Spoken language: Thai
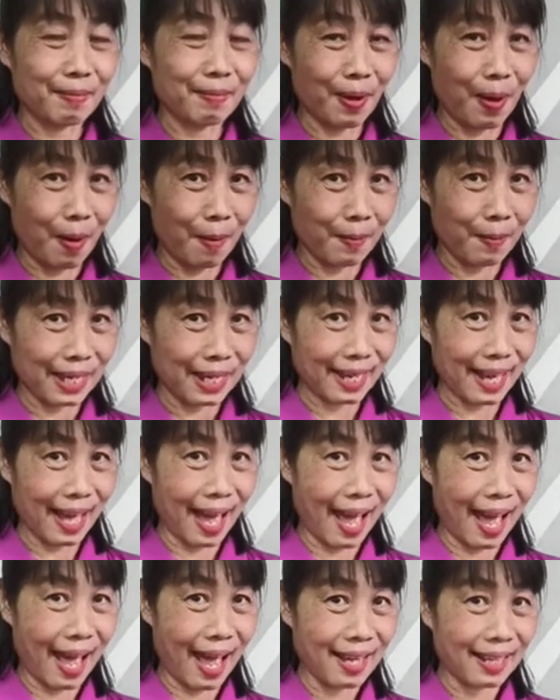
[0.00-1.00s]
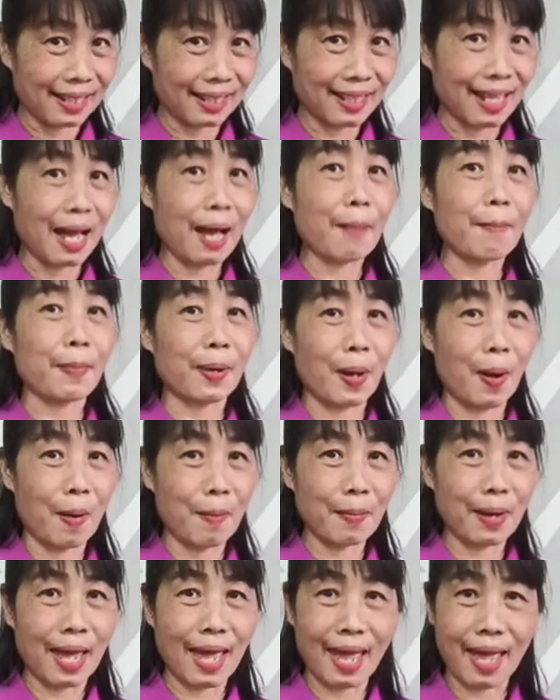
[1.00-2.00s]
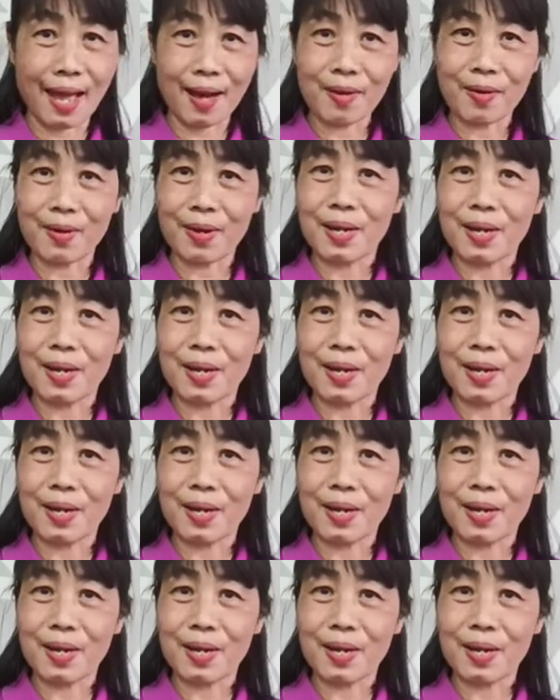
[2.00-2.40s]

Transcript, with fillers: พร้อมไหมคะ ถ้าพร้อมแล้ว